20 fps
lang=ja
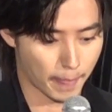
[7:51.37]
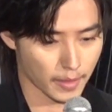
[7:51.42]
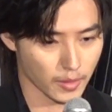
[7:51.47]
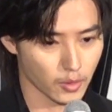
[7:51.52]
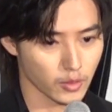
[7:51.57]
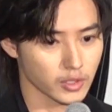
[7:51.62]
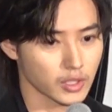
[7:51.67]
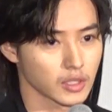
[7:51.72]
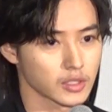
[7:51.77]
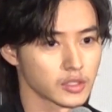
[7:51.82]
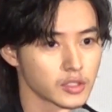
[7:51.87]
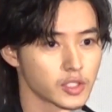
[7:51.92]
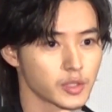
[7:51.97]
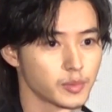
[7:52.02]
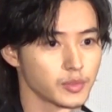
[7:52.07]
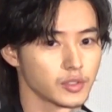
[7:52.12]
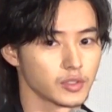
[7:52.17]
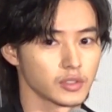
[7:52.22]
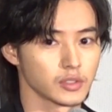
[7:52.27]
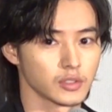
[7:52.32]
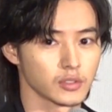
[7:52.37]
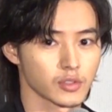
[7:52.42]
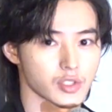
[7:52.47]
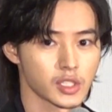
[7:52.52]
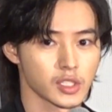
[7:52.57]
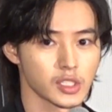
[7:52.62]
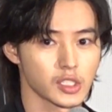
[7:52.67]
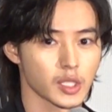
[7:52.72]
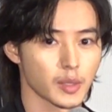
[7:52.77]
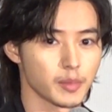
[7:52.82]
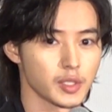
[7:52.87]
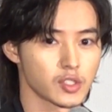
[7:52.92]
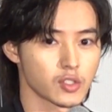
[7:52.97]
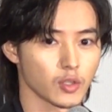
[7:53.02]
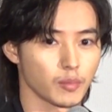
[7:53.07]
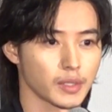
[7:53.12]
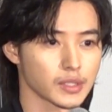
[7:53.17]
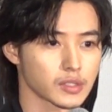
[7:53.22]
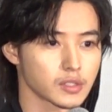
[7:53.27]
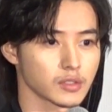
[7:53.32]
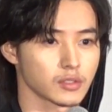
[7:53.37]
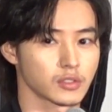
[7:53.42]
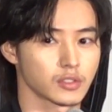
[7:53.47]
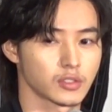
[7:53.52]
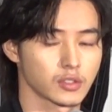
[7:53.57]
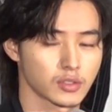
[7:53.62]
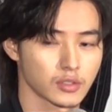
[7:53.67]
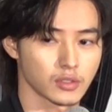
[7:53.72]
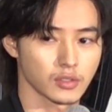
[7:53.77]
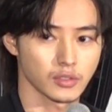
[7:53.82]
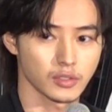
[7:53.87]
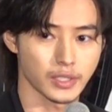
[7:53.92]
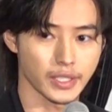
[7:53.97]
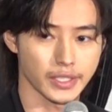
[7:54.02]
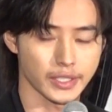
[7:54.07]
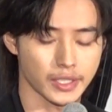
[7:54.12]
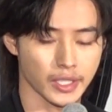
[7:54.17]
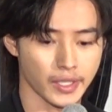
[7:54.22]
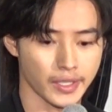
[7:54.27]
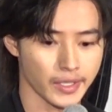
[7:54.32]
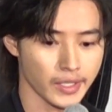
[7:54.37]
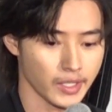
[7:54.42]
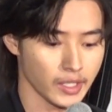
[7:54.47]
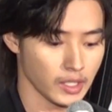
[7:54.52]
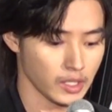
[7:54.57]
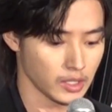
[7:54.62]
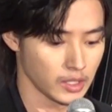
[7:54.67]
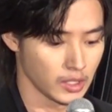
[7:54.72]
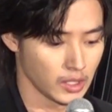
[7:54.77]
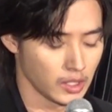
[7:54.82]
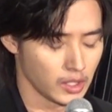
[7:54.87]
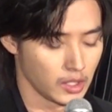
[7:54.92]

うとにかく自分の信じた道をまっすぐ進んでいたら